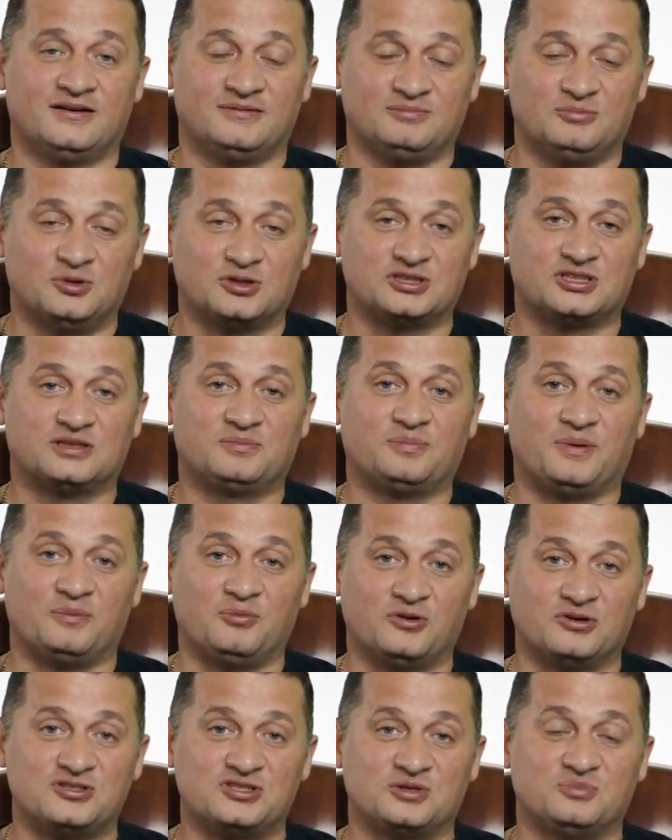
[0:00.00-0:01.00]
может
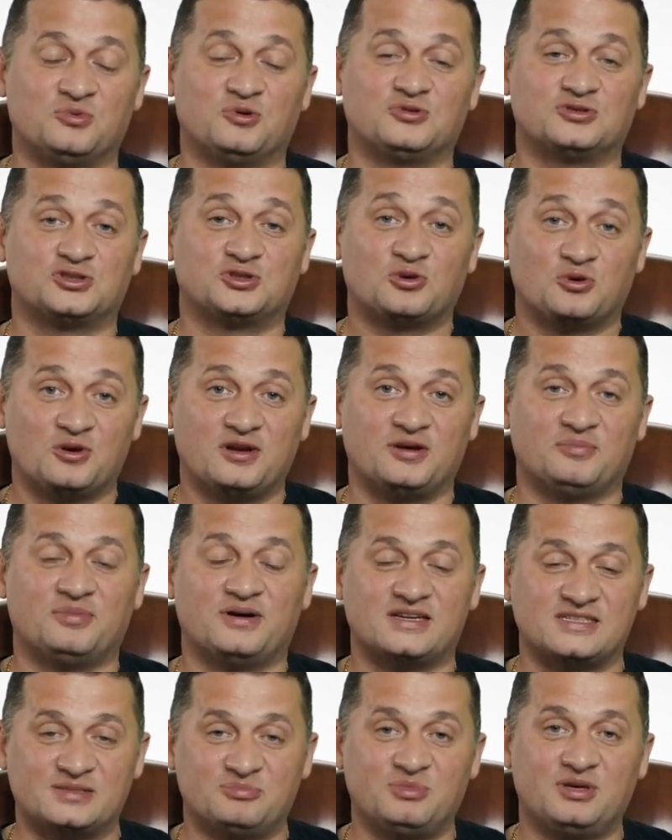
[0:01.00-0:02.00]
помочь ему
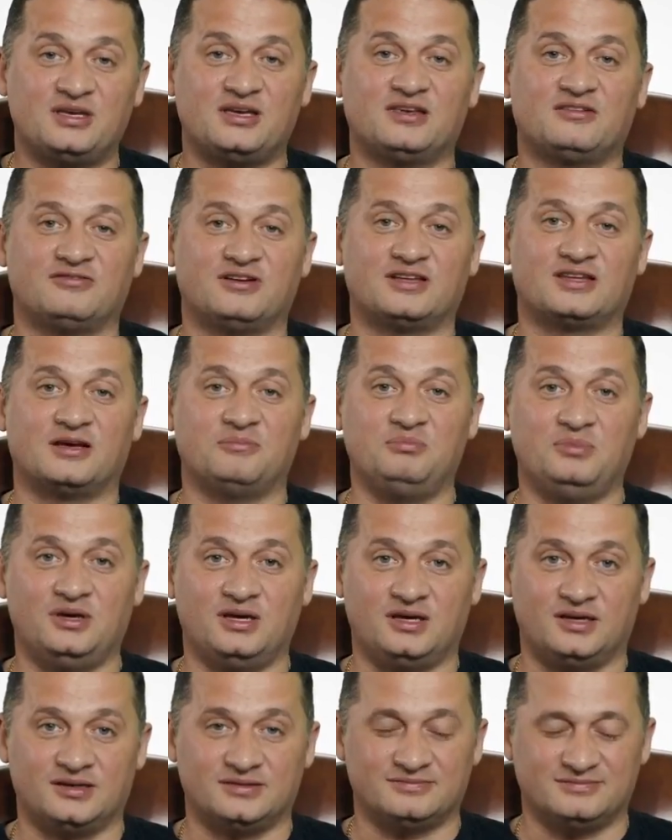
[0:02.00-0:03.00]
что-либо изменить в этом
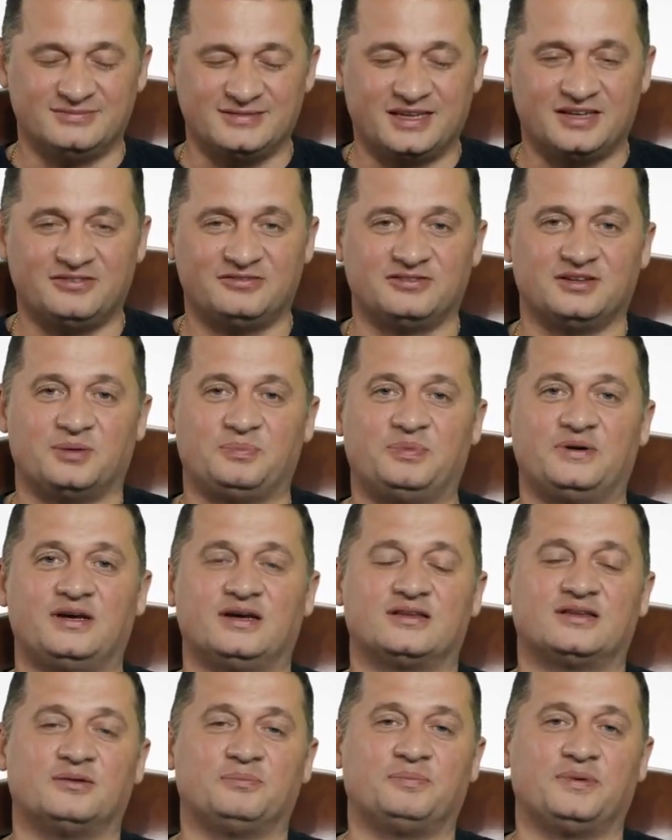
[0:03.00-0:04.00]
мире, наивно при
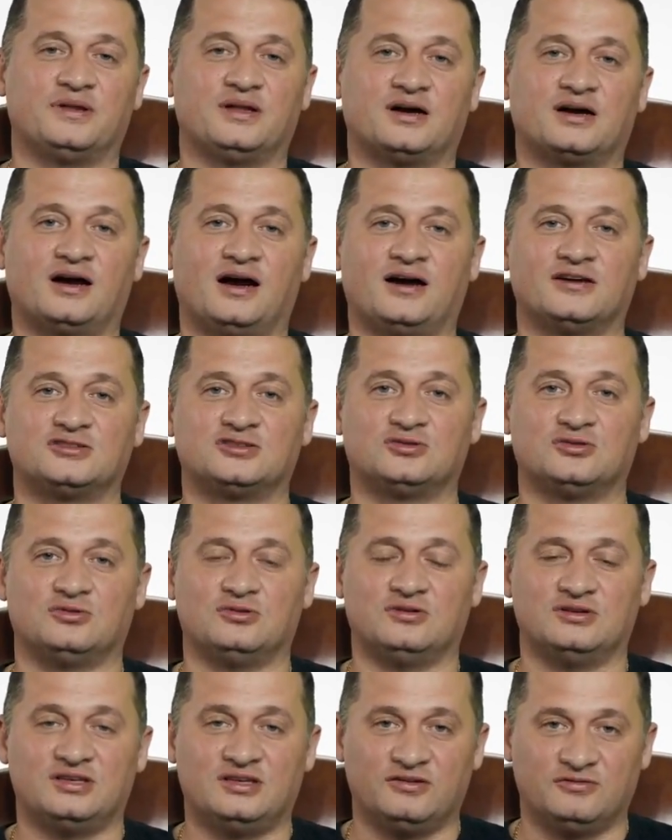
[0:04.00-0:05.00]
этом полагая,
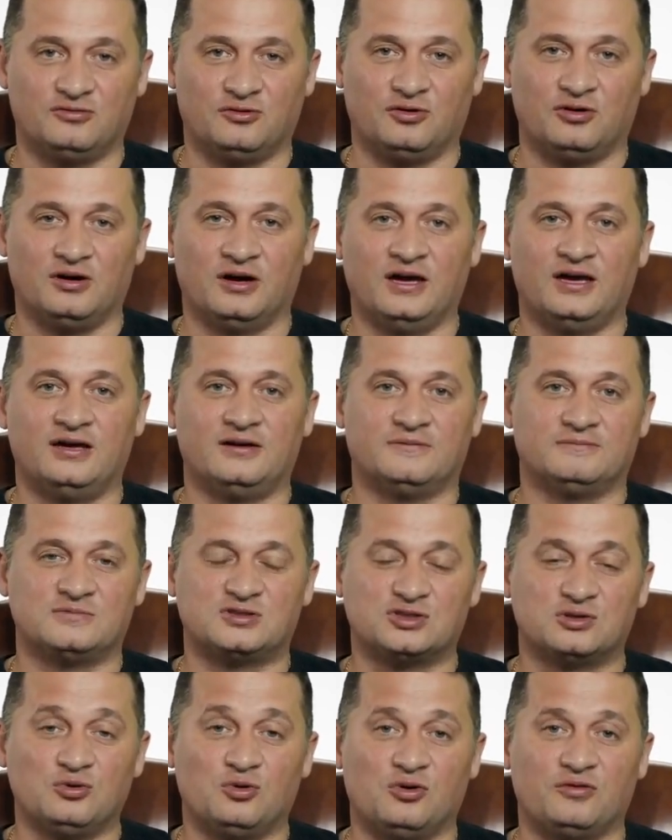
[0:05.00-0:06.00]
что его
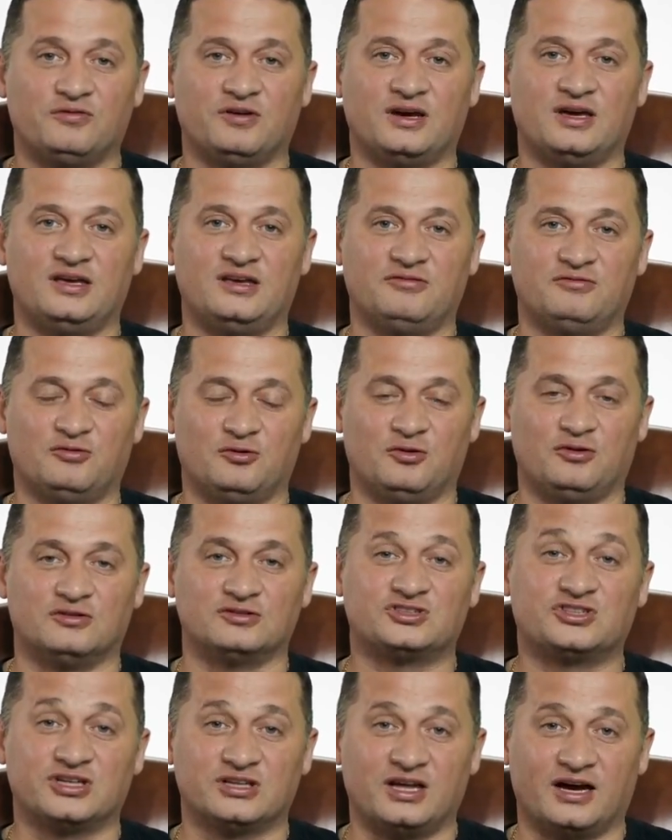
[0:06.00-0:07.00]
слово и
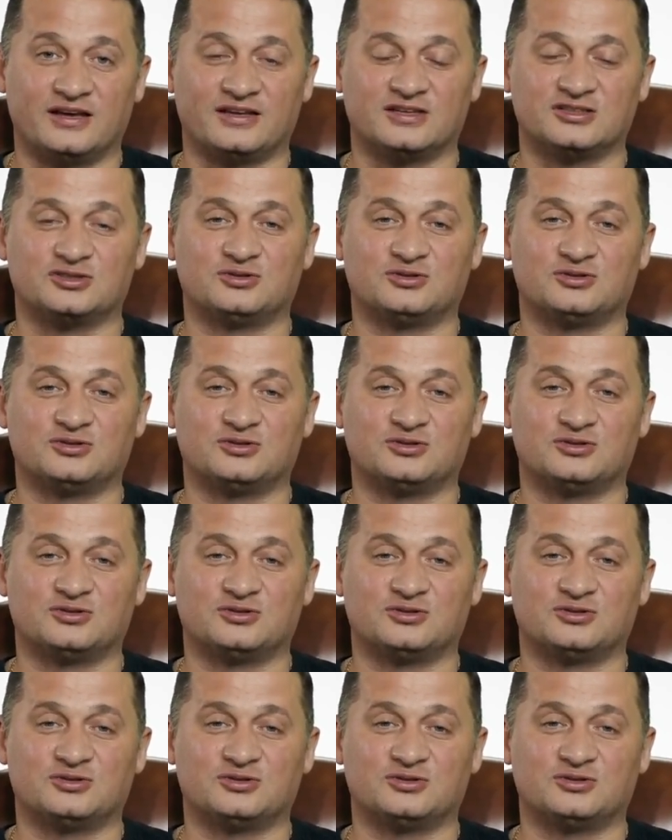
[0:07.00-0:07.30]
его желание